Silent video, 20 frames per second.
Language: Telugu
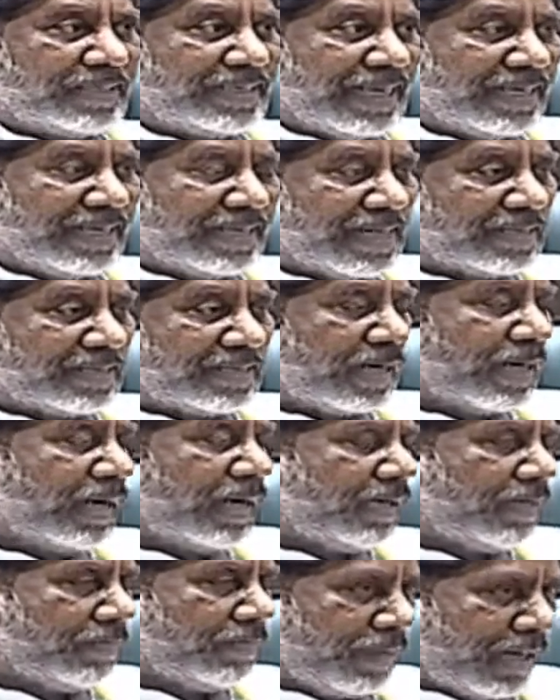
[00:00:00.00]
బడ్జెటేతర
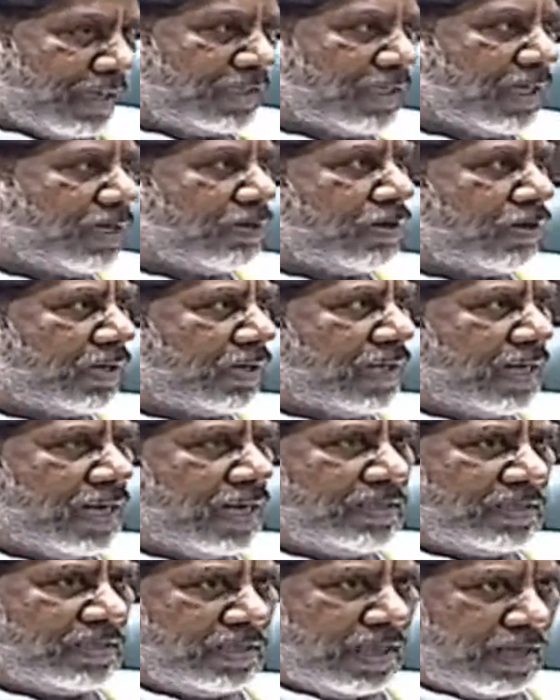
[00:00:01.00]
అంటే బడ్జెట్లో
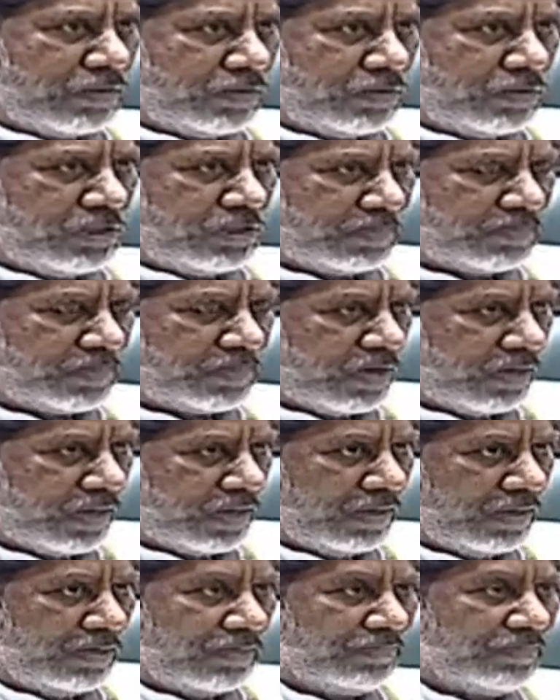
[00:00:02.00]
కేటాయించిన దాని గురించి చెప్తా
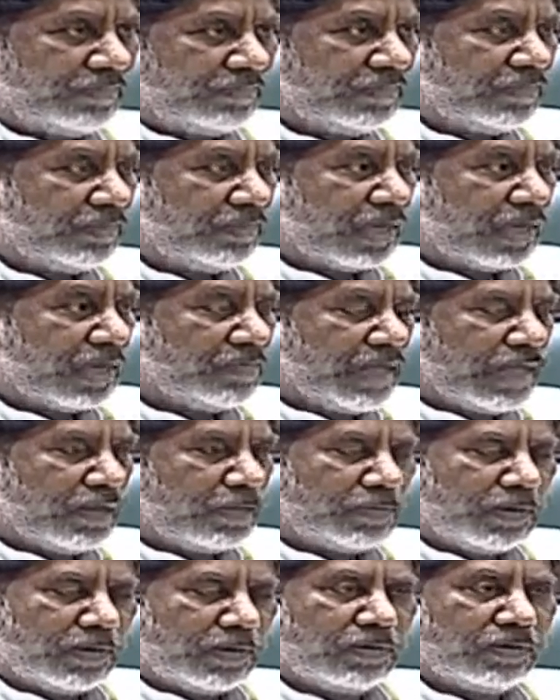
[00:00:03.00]
ఉన్నాను సరే
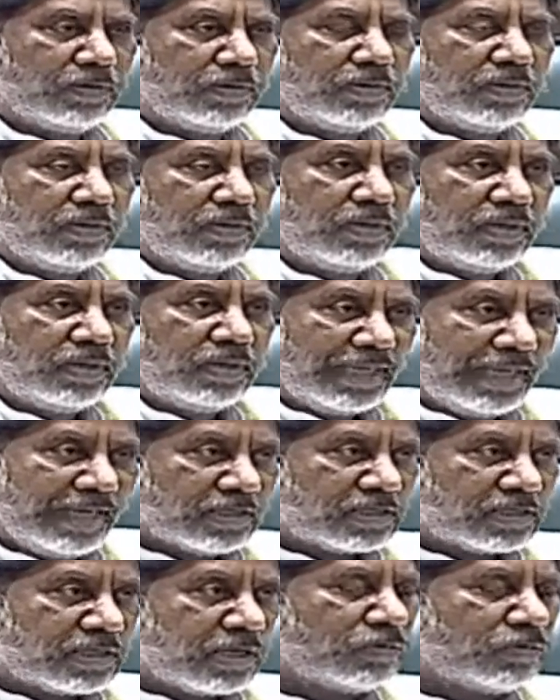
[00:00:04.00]
మీరు ఇప్పుడు
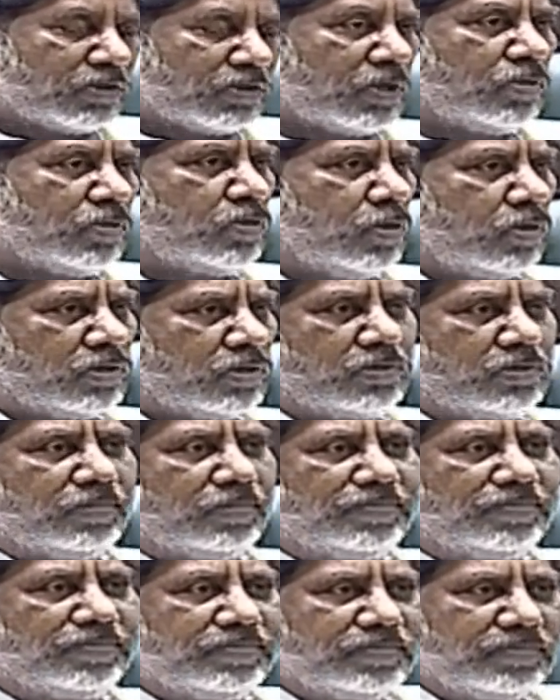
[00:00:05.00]
ఈ సంవత్సరం
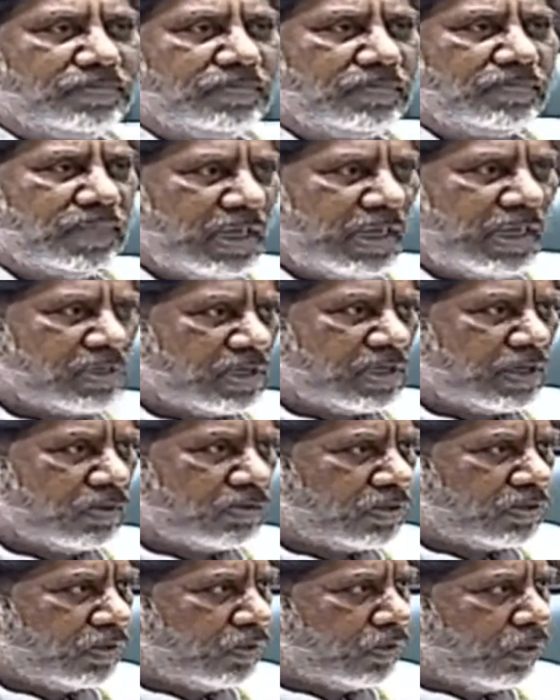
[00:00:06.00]
కోసం ఈ
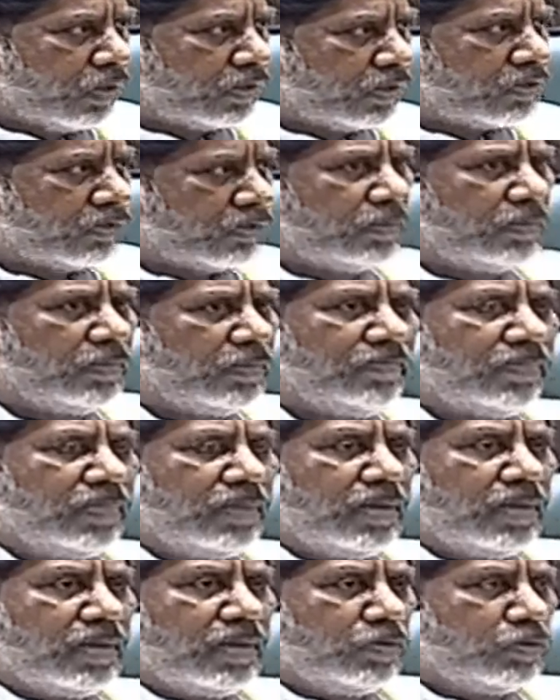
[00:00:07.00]
సంవత్సరం కోసం
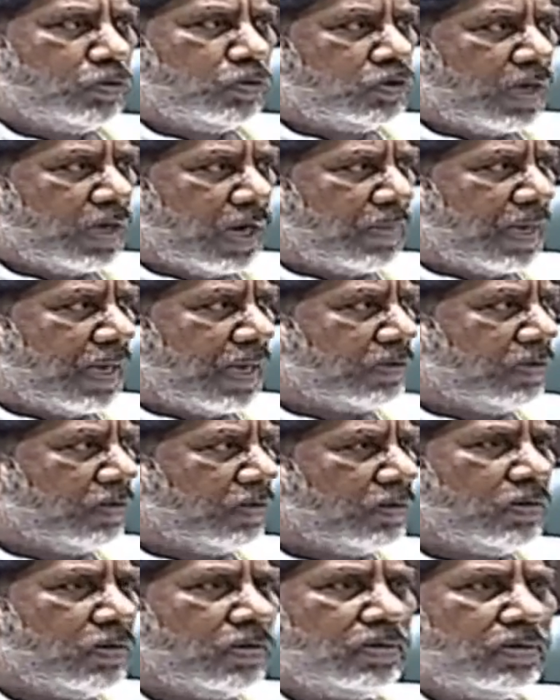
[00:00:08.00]

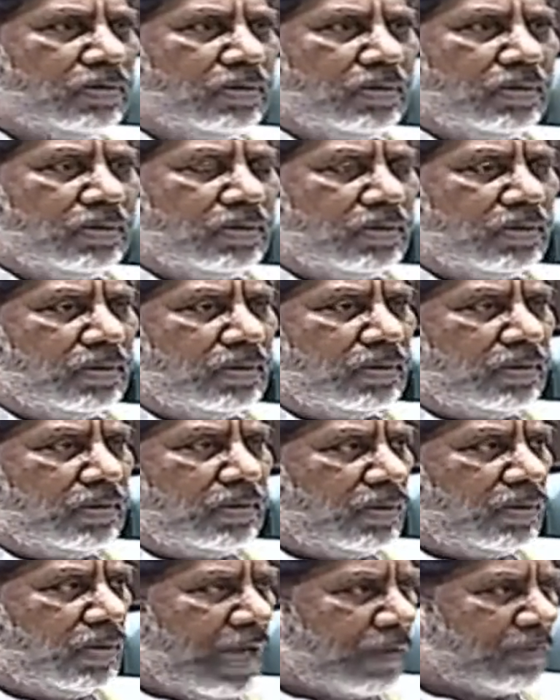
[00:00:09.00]
హుజురాబాద్లోనో
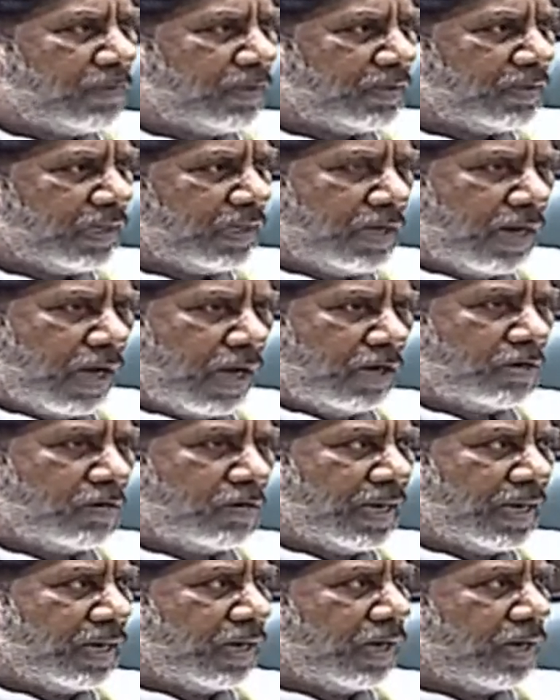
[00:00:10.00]
లేకపోతే
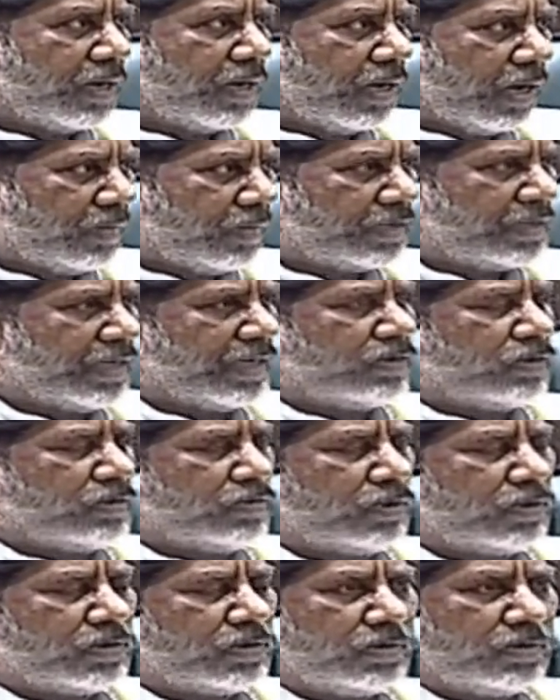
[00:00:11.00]
నాలుగు మండలాల్లో అమలు
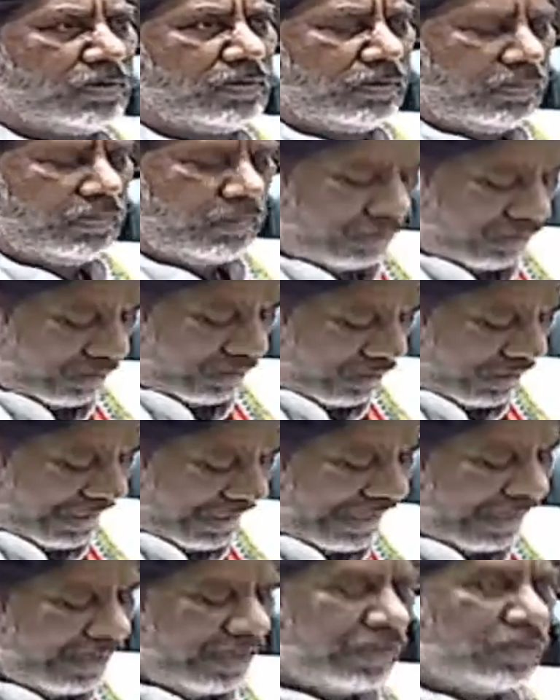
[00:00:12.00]
చేయటం కోసం
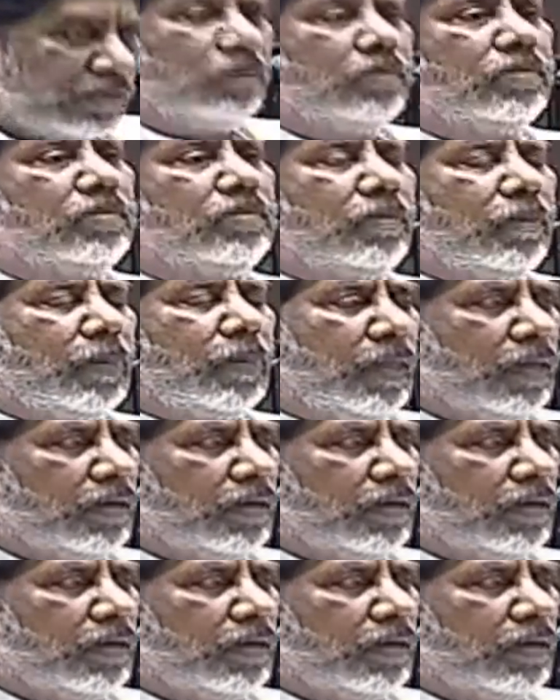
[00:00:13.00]
ఈ నిధులు